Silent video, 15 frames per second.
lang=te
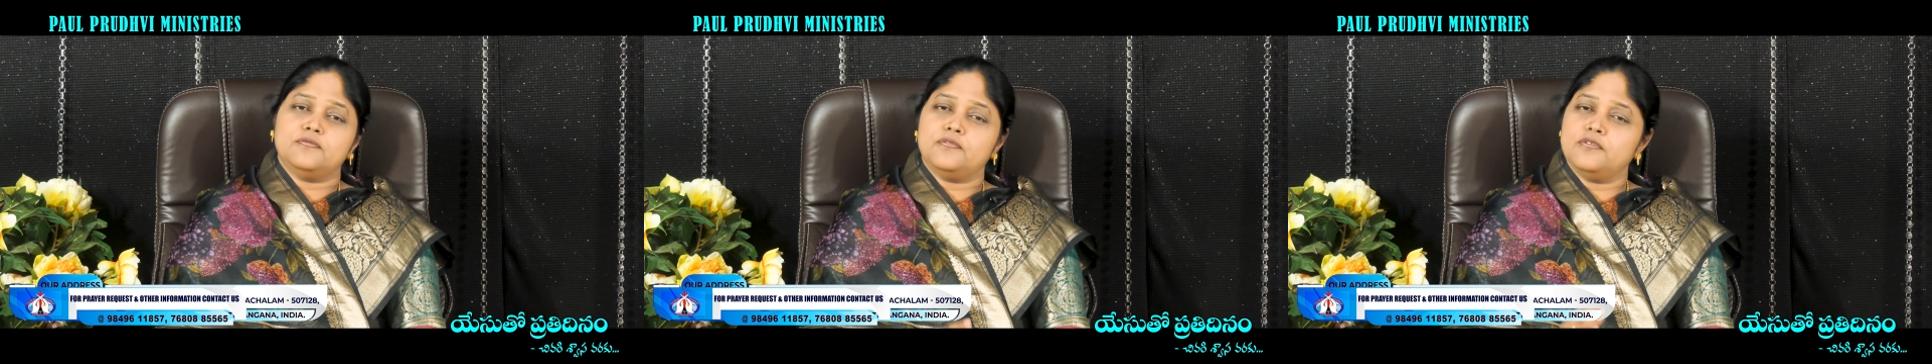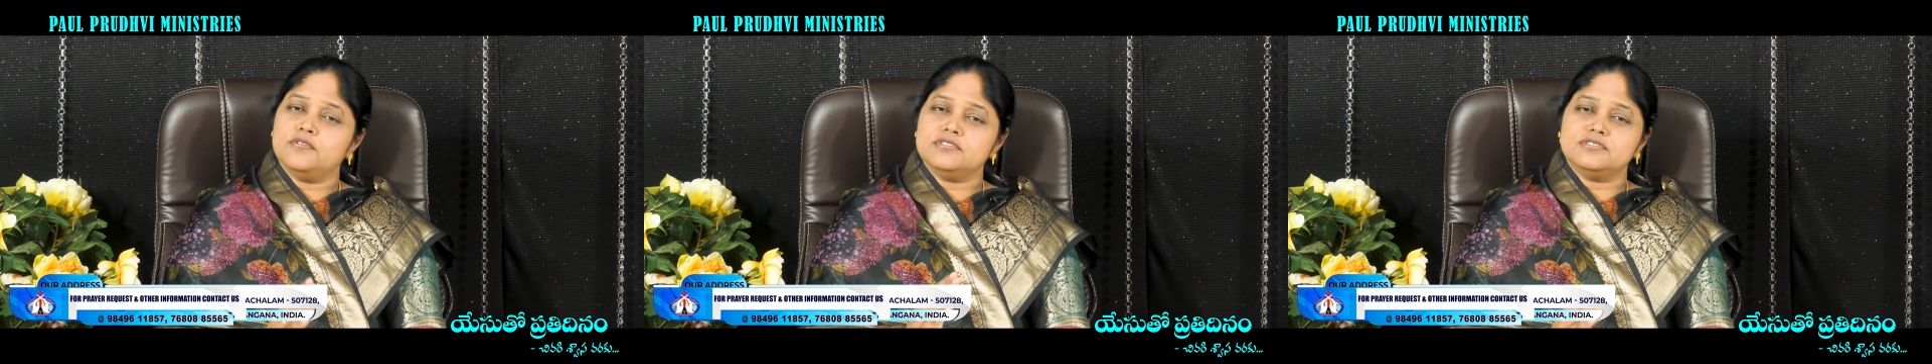
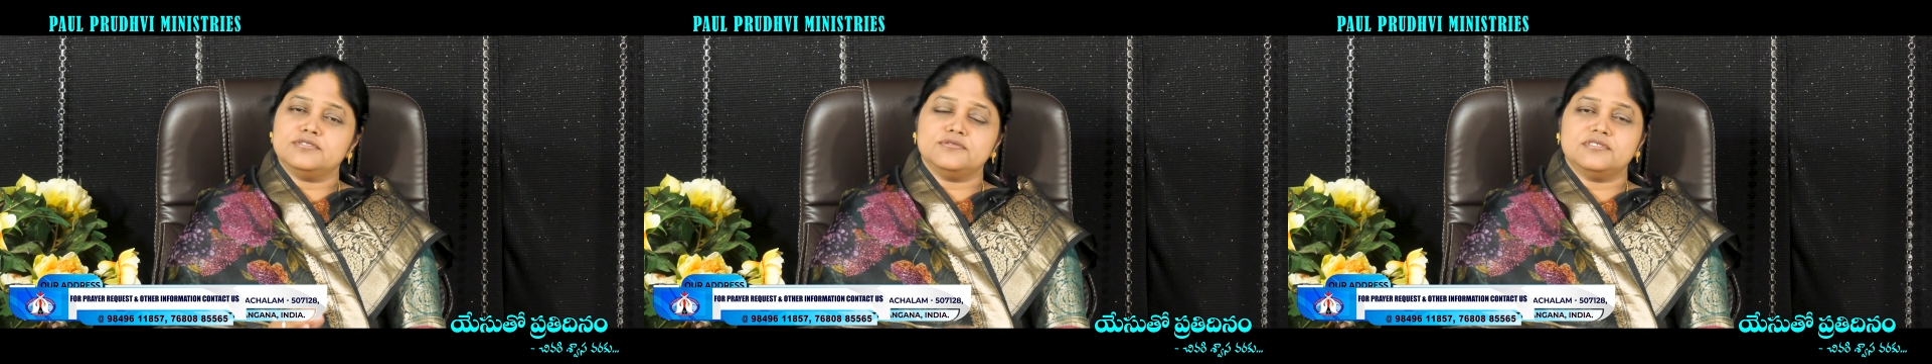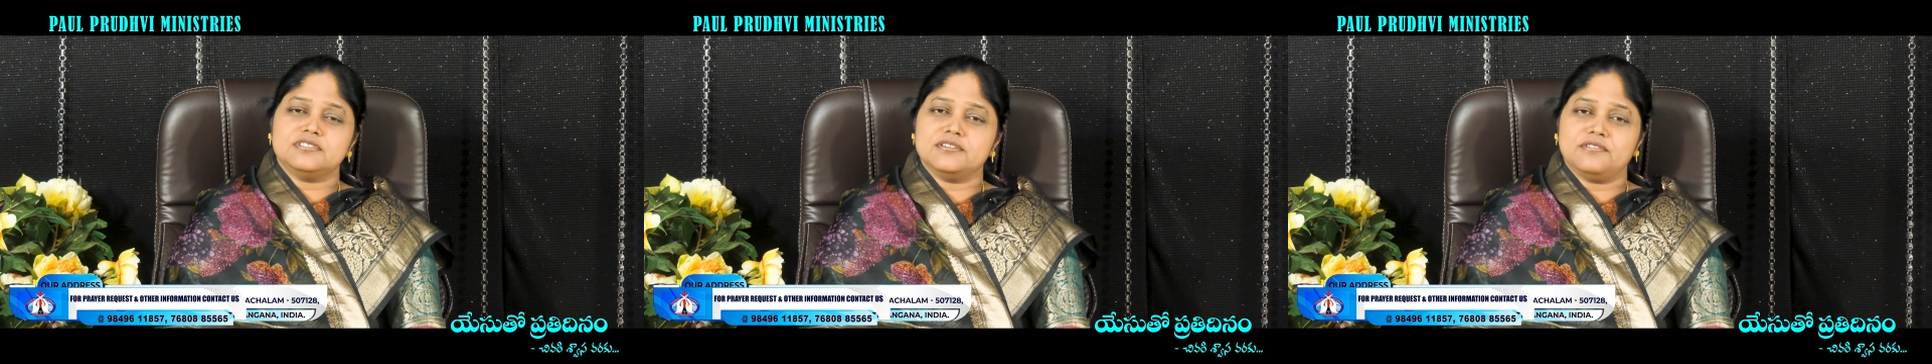ఫోన్స్
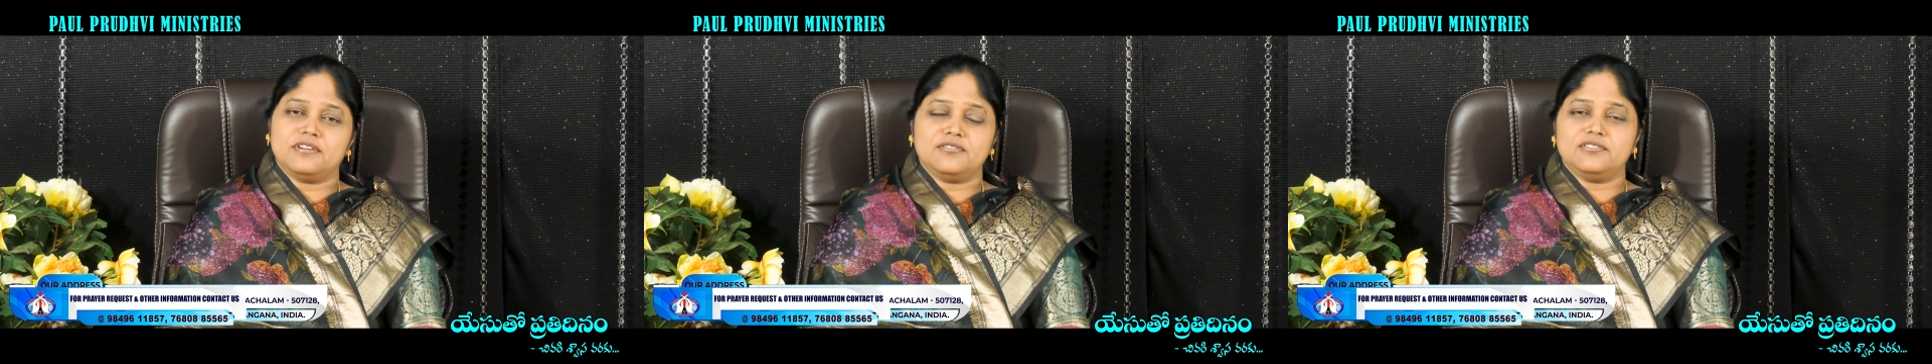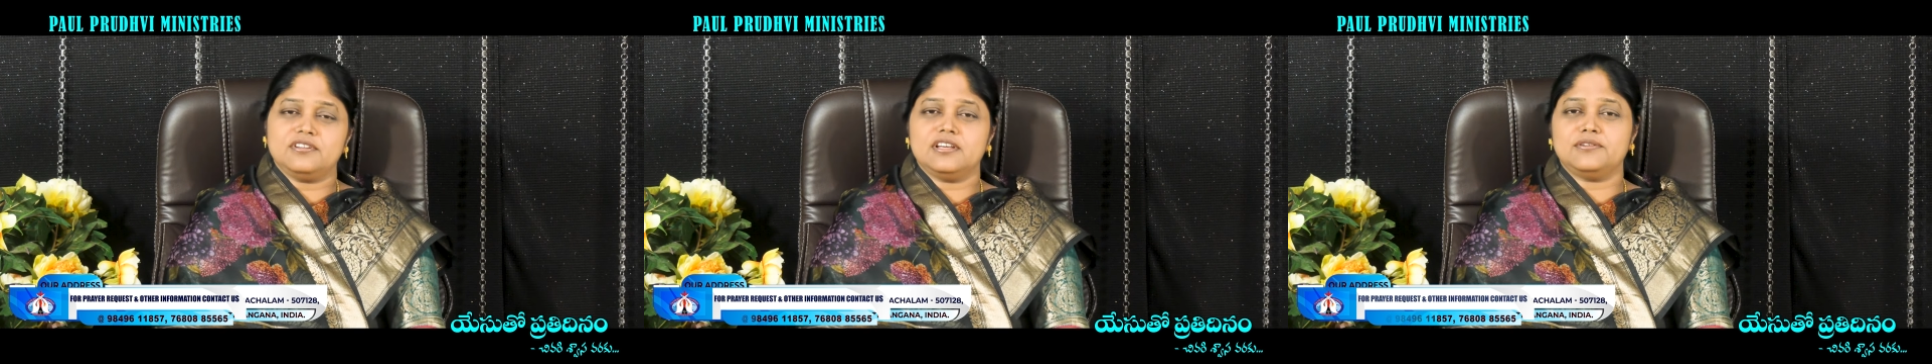
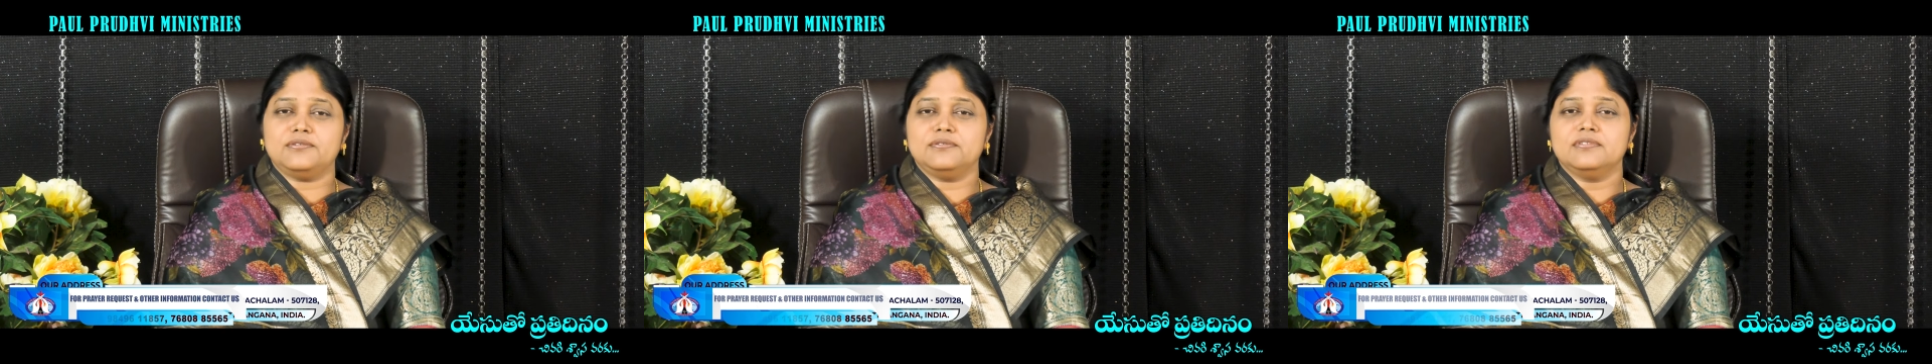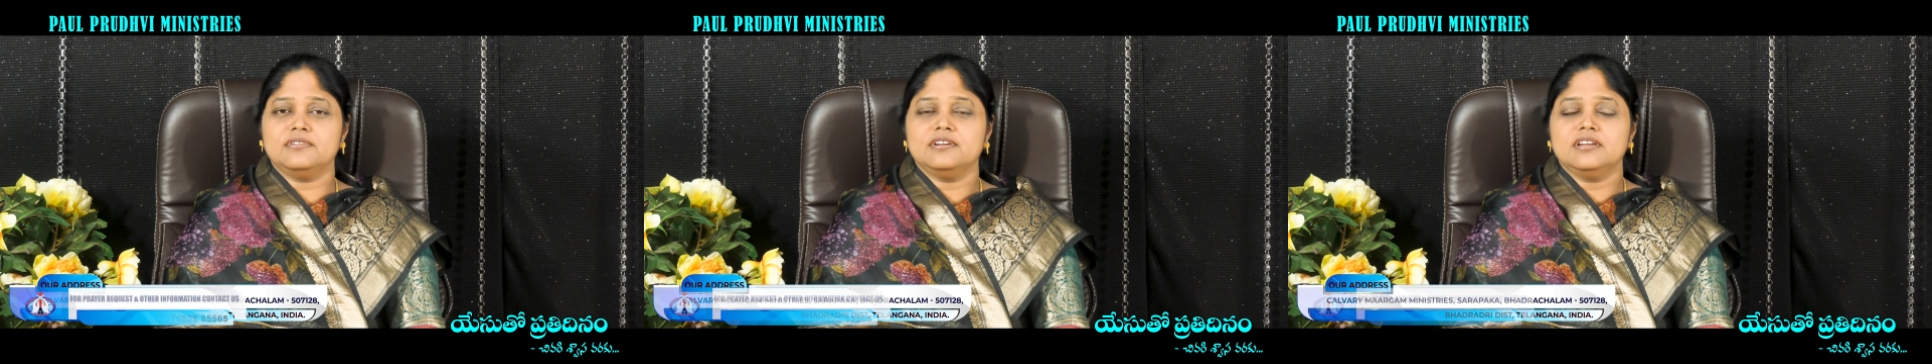చూసేవారు ఉంటారు